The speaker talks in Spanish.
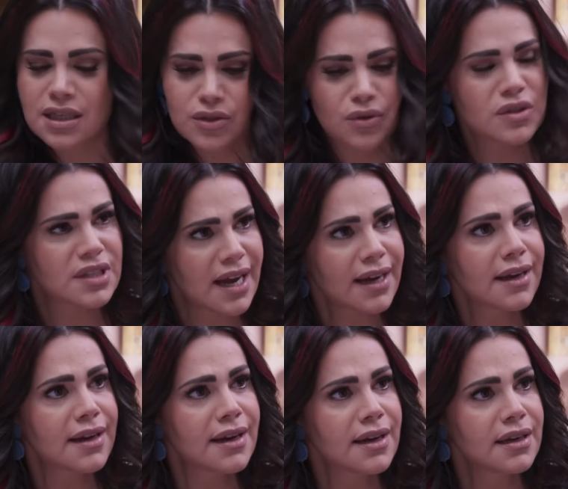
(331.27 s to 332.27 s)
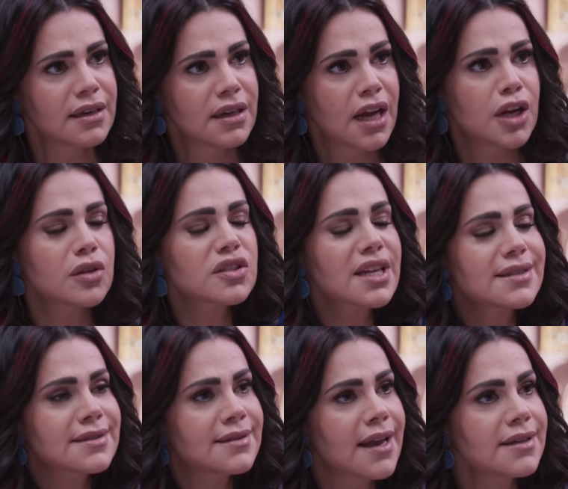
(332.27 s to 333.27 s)
sonsaca. No seas
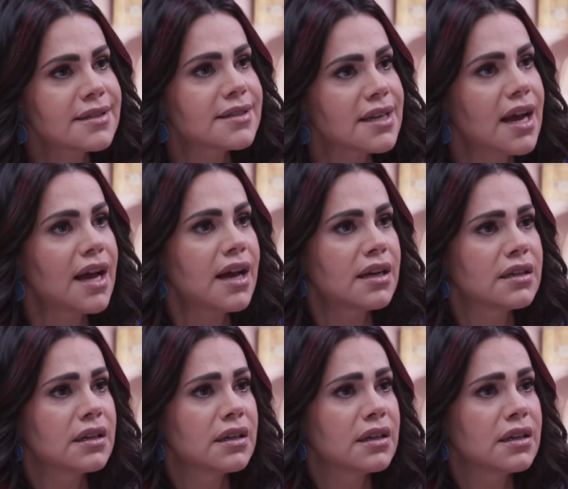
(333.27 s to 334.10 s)
necia.